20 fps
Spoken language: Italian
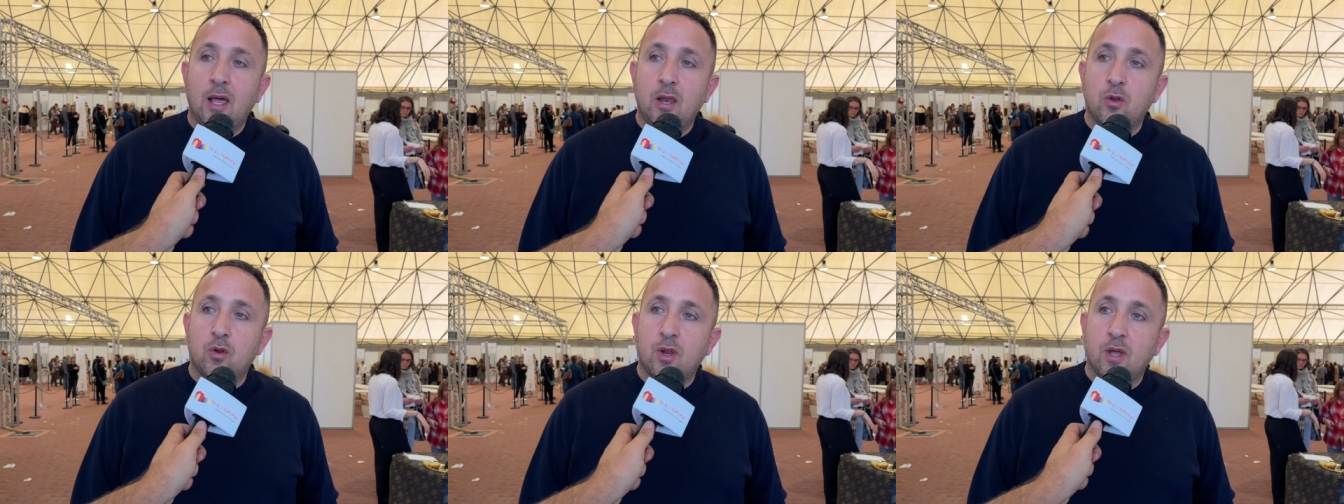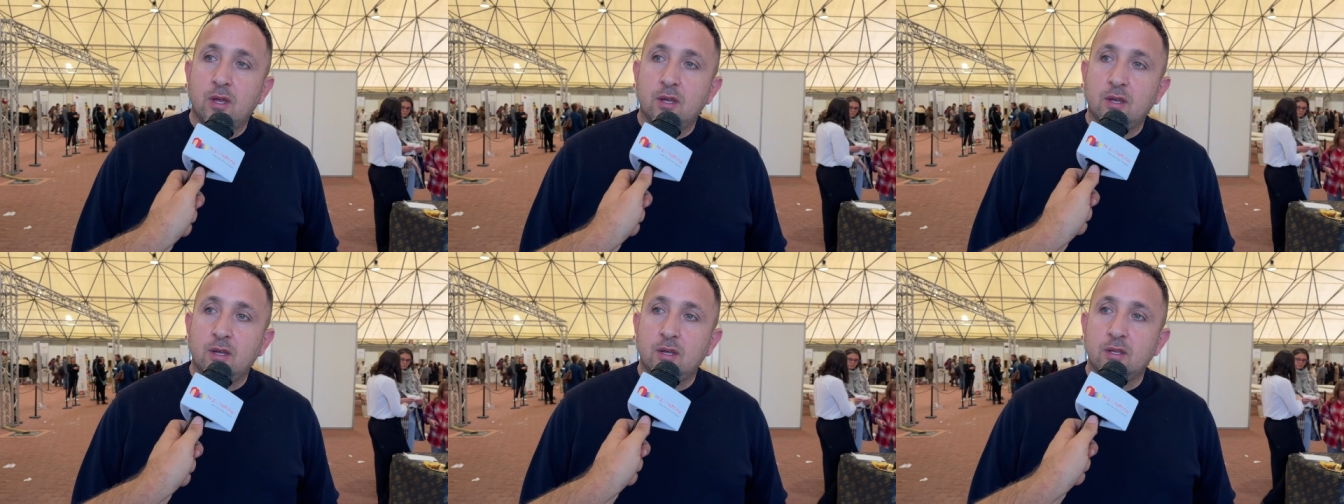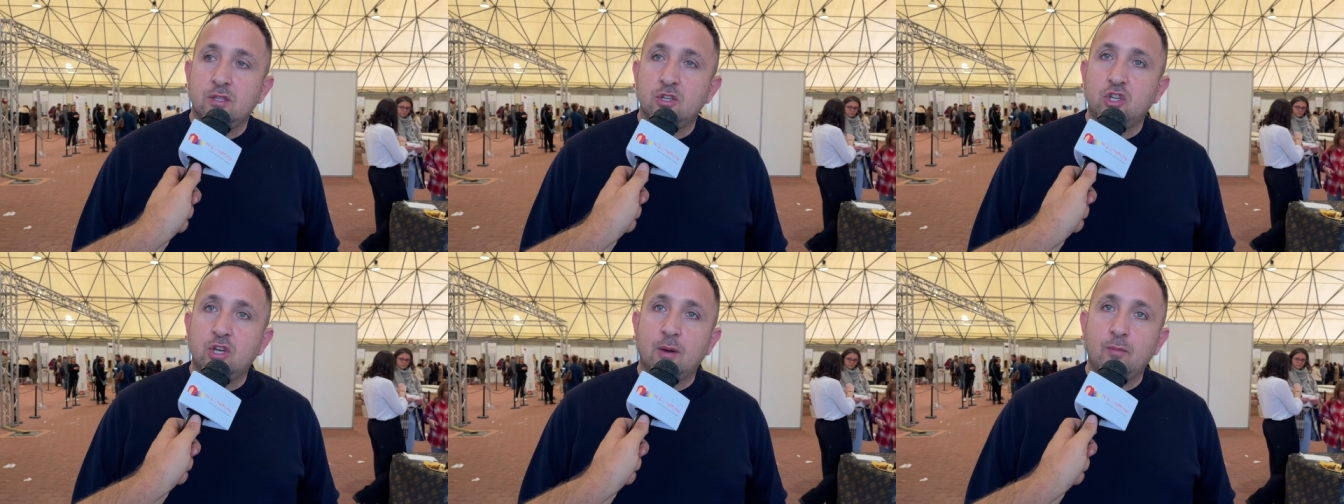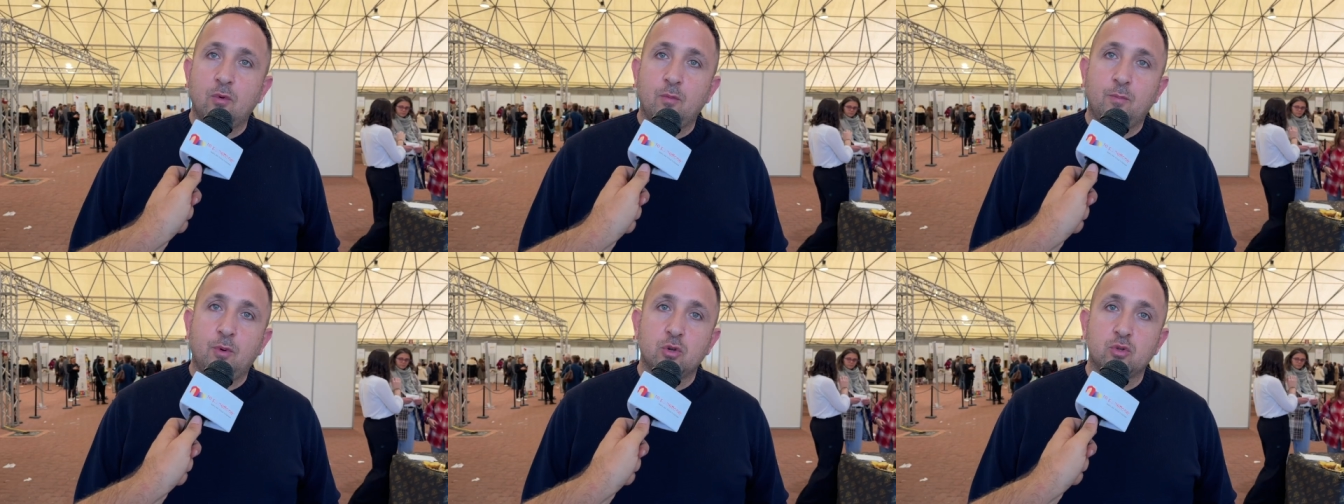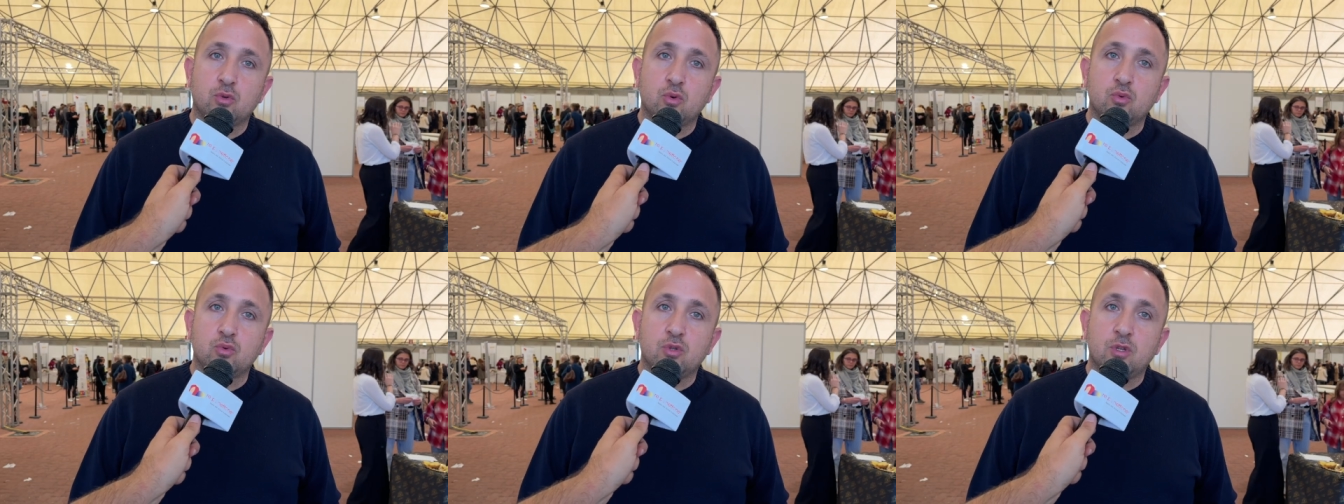Allora, eh, diciamo un
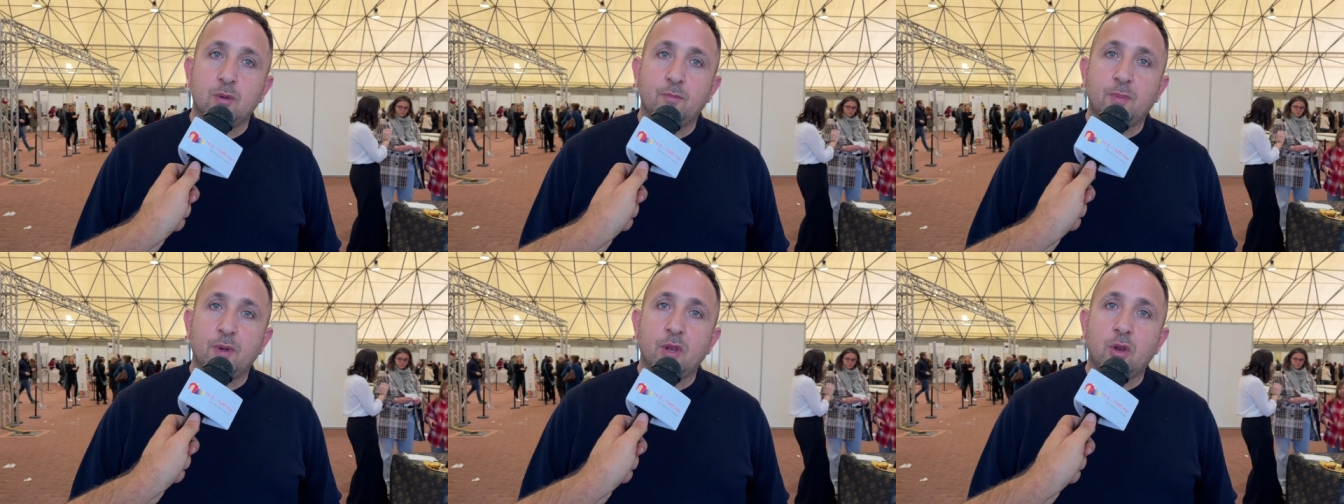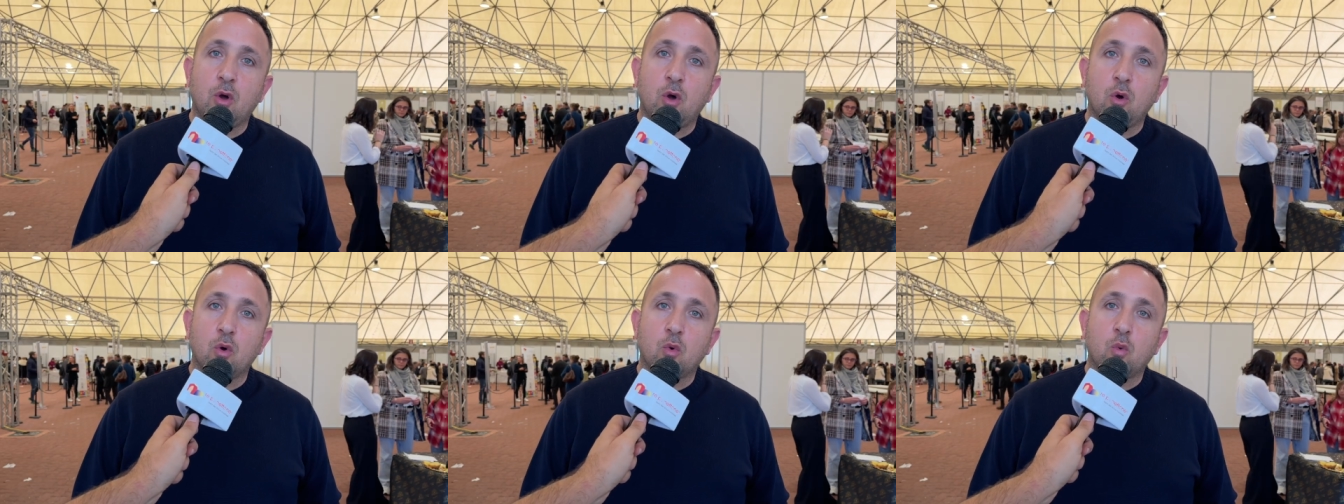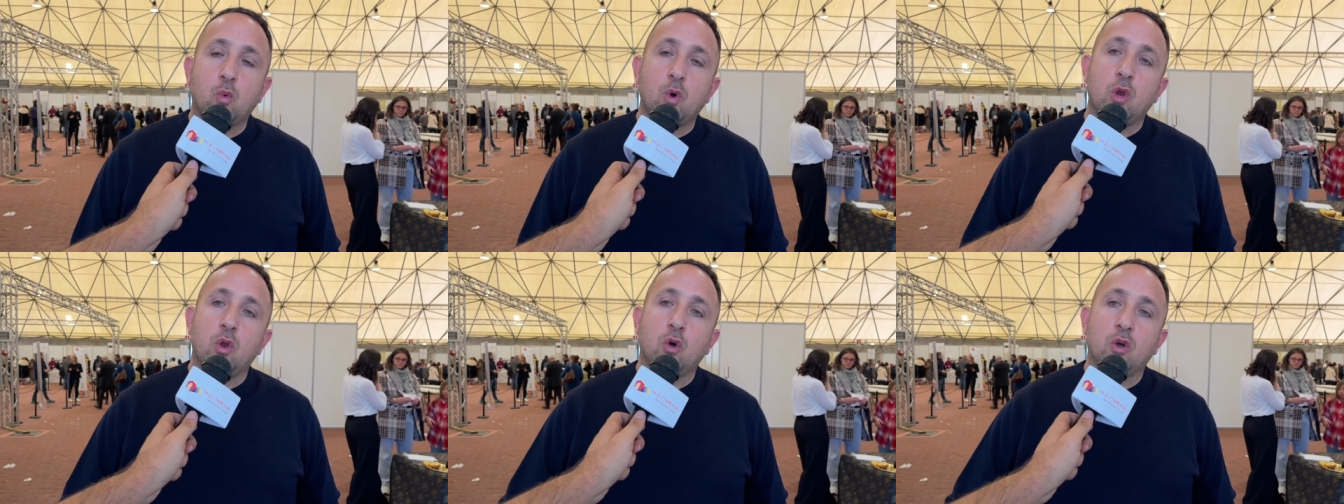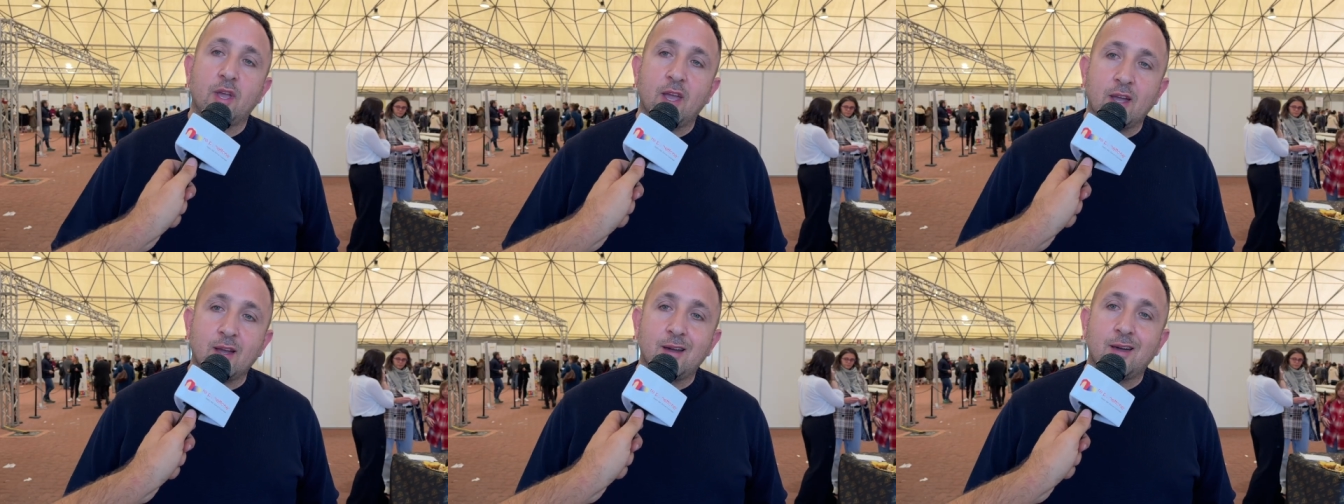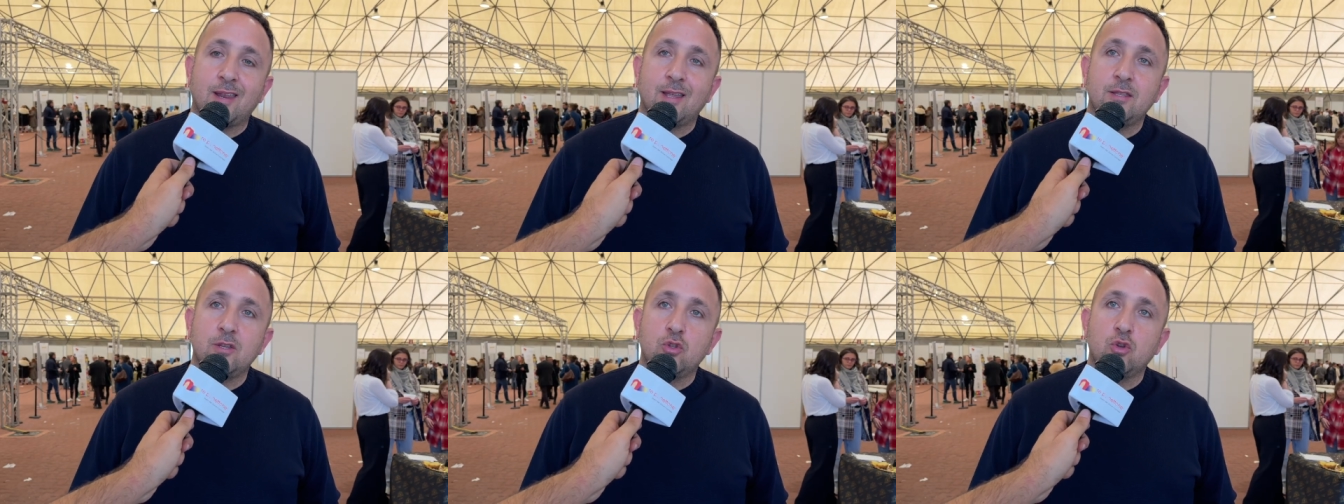po' tutti, però quello che è
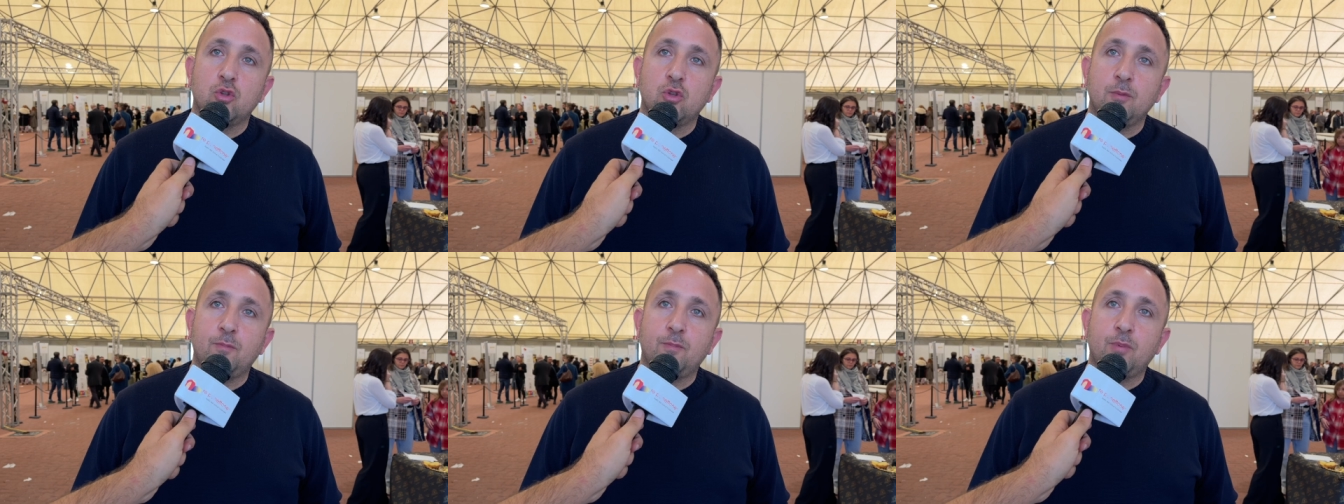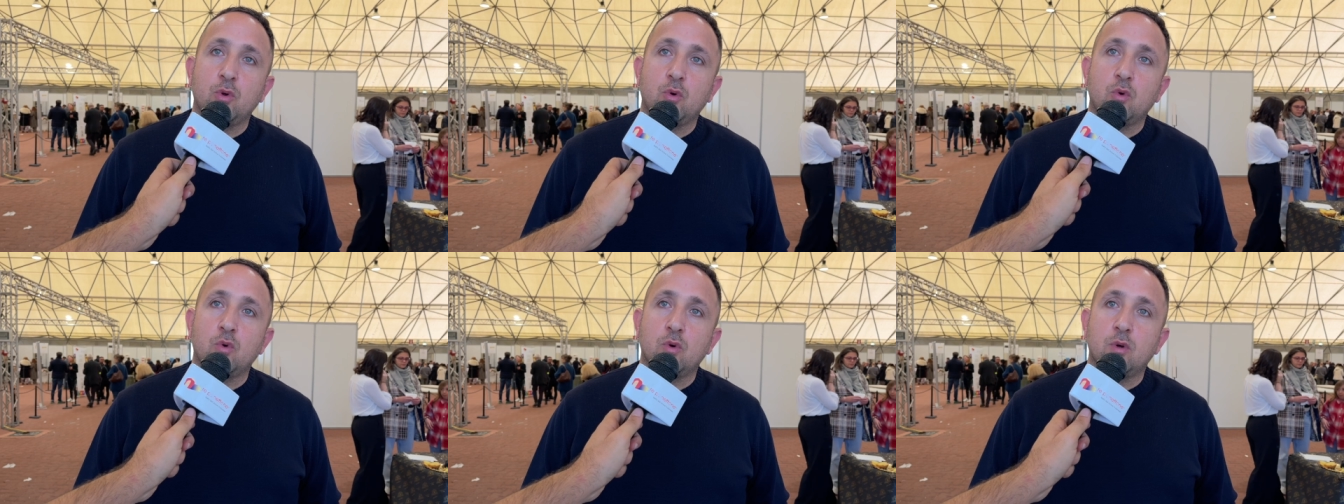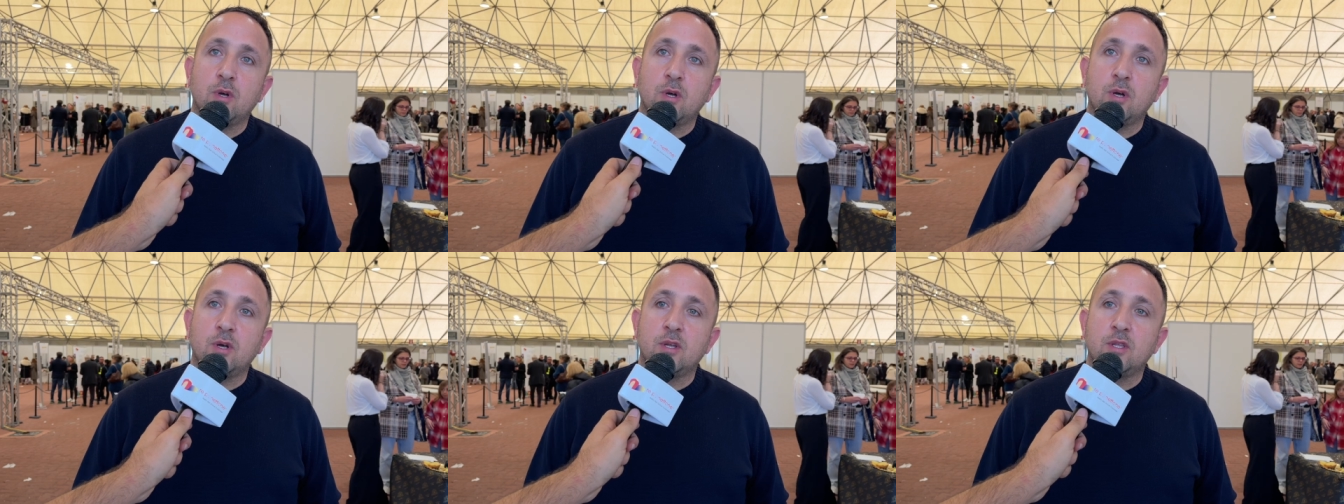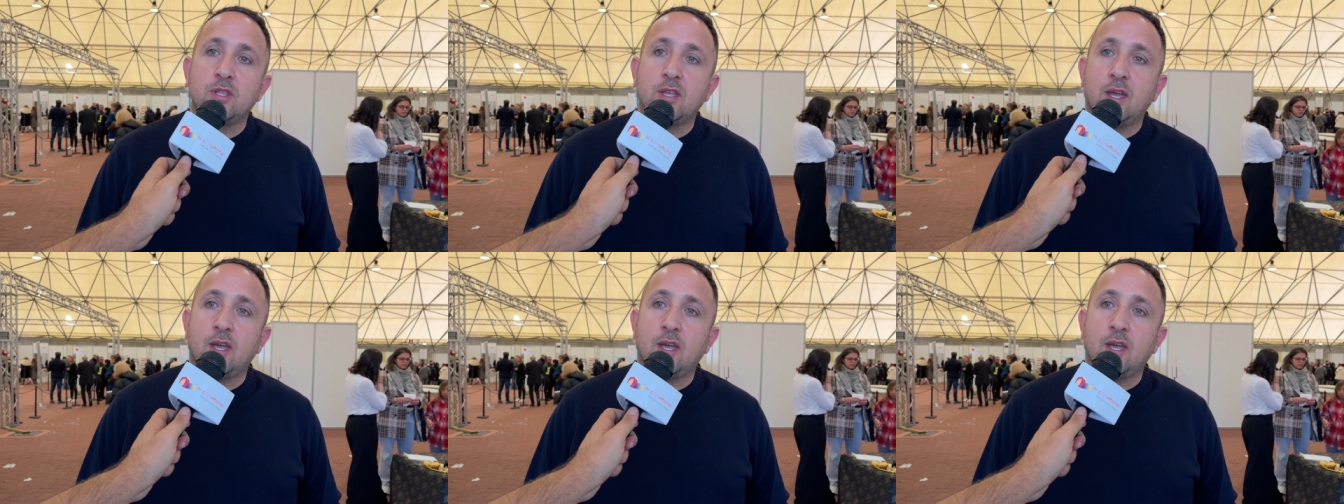gradito di più eh,